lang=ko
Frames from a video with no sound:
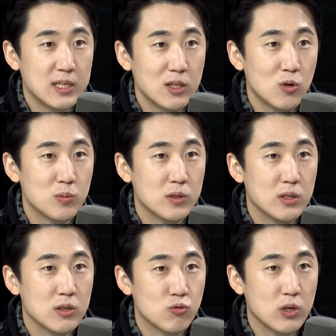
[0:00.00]

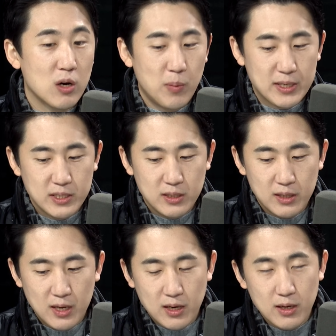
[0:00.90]
산업을 우리가 봤을
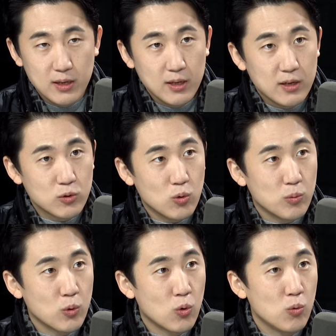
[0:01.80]
때
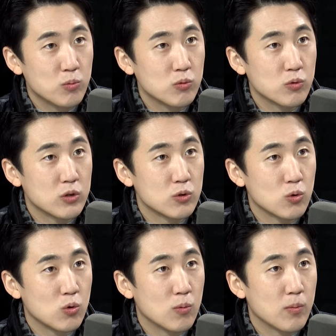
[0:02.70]
좀 이런 부분을
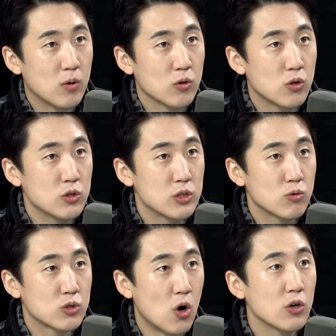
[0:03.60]
좀 어떤
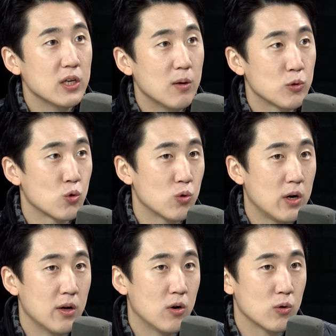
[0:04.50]
식으로 정리하면
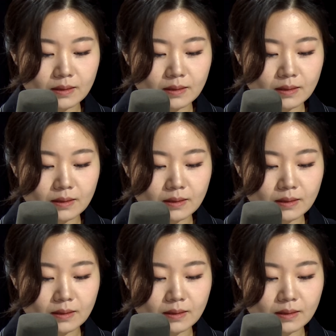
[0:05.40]
좋을까요?